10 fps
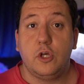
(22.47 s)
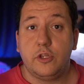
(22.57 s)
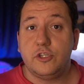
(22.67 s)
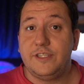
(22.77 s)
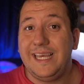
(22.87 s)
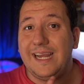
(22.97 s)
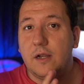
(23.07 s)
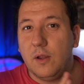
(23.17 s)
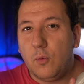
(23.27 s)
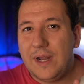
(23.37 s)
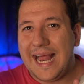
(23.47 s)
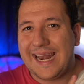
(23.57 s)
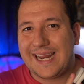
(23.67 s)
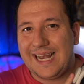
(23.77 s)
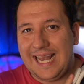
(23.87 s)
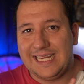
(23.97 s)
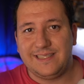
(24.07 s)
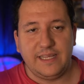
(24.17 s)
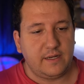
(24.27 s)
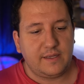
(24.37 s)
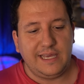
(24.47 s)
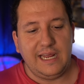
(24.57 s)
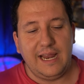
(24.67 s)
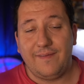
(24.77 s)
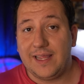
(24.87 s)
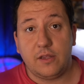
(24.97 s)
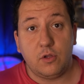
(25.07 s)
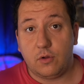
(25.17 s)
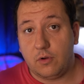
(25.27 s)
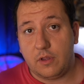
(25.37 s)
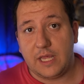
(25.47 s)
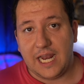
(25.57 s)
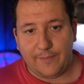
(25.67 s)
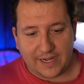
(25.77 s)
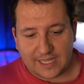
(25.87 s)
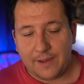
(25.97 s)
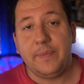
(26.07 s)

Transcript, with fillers: Todos de Globular Cluster, que la verdad no conocía la marca,